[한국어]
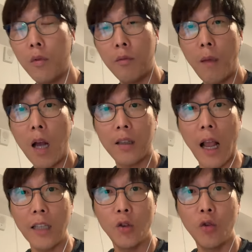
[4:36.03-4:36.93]
막
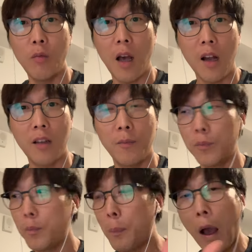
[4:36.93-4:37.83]
따지고 막그
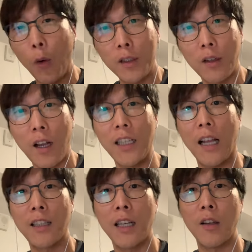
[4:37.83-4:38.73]
파고 들어가진
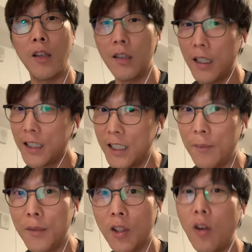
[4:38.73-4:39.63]
않잖아요. 일단
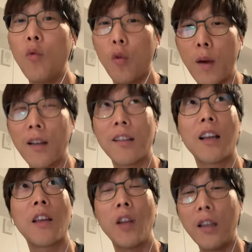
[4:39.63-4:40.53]
지금 처음 공부하는
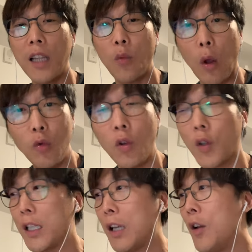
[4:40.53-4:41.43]
단계에서 일단 외우는
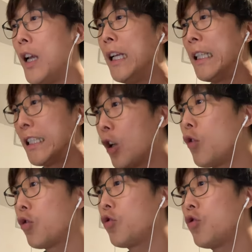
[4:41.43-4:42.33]
거잖아요. 그런
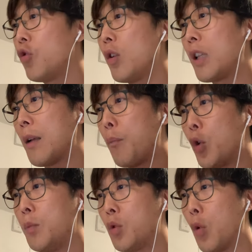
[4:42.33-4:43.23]
수준으로 일단
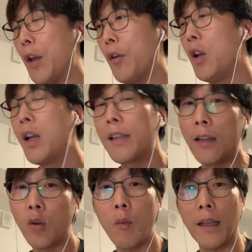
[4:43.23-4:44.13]
보시면 좋아요.
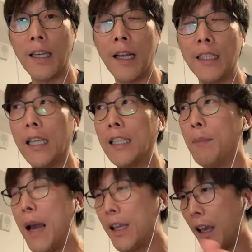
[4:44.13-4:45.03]
단어도
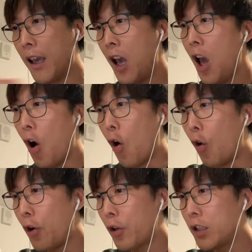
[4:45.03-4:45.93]
마찬가지겠지만 이렇게
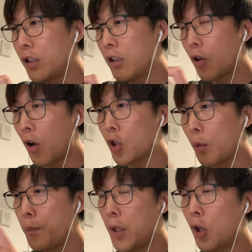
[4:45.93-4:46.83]
어원을
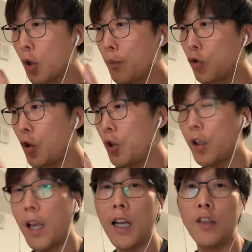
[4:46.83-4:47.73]
접미어 접도
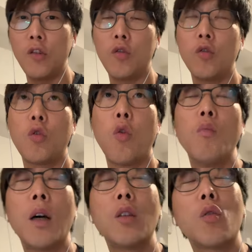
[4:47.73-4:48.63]
이렇게 해가지고
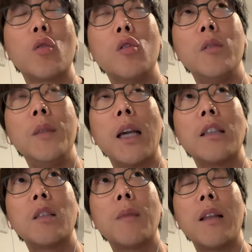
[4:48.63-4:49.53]
공부하는 것도 의미가
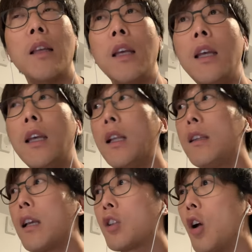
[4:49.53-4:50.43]
있지만
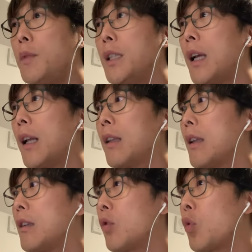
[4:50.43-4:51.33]
일단 처음 시작할
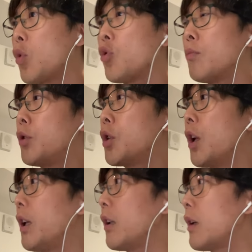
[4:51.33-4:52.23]
때는 속도를 좀 붙여야
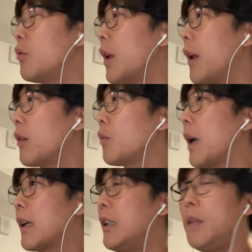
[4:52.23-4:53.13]
되기 때문에 좀
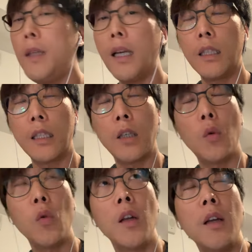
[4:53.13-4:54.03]
약간 흥미가
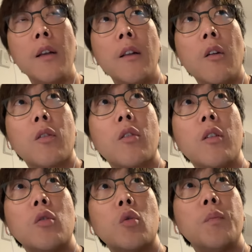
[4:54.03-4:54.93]
느끼고
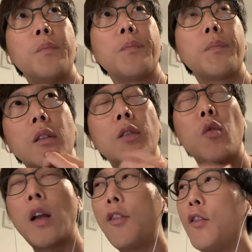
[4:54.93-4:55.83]
어떤 좀
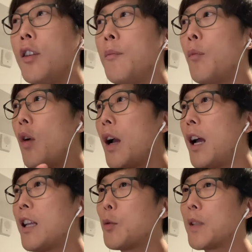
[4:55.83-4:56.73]
지속할 수 있는
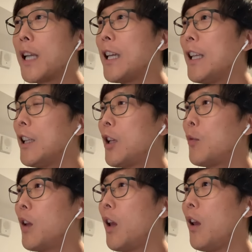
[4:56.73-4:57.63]
뭔가를 좀 찾아야 되기
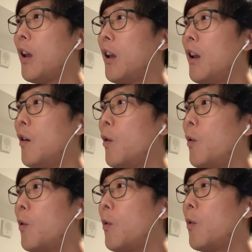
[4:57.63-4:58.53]
때문에
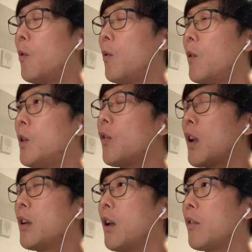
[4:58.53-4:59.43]
어 이런
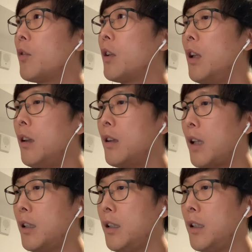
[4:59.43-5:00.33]
단계에서는
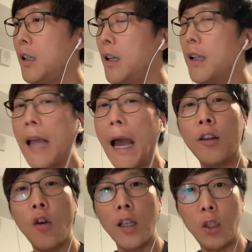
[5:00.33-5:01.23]
일단은
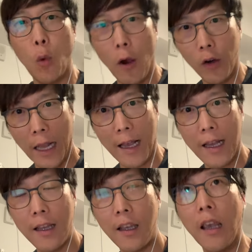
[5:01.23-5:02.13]
단어같이 외워라.
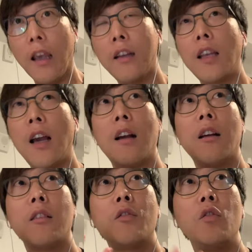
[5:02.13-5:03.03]
예, 그냥
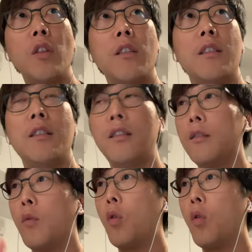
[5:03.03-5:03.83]
스튜던트, 뭐